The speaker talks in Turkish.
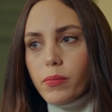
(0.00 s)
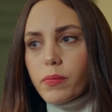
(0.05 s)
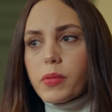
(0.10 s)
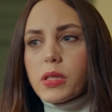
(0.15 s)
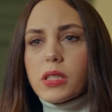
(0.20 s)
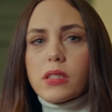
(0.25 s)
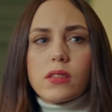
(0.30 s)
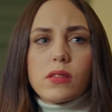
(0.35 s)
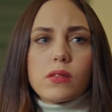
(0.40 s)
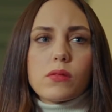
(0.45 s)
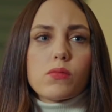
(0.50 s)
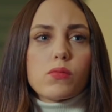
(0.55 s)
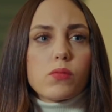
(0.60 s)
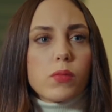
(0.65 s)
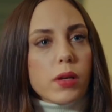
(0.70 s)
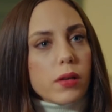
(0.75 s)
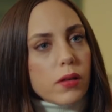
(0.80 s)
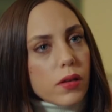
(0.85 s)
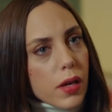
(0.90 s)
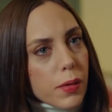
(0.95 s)
Biz
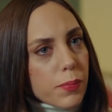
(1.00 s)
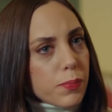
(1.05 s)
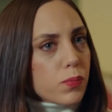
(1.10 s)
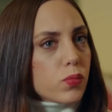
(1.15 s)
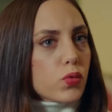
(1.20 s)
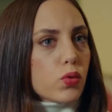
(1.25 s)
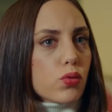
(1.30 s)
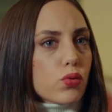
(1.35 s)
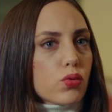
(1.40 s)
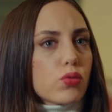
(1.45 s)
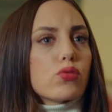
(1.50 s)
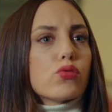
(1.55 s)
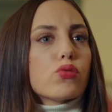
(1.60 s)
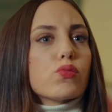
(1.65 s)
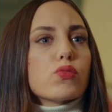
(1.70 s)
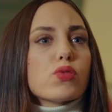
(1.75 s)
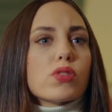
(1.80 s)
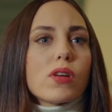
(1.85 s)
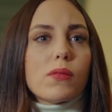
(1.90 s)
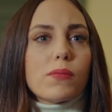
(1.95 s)
hep
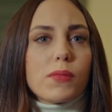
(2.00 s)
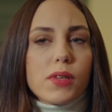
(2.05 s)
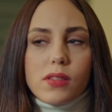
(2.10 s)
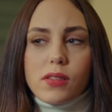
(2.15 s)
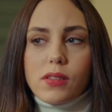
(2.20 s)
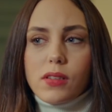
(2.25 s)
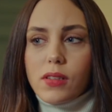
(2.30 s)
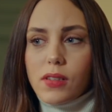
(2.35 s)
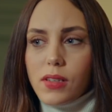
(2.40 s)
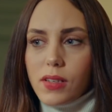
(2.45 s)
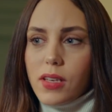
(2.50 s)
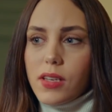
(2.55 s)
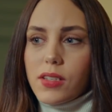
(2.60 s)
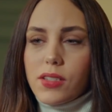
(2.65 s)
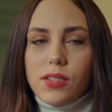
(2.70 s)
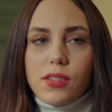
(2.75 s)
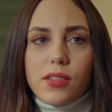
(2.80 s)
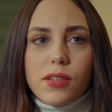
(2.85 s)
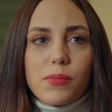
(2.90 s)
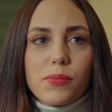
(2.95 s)
çocukluğumuz Amasya'da
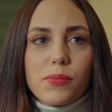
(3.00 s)
geçti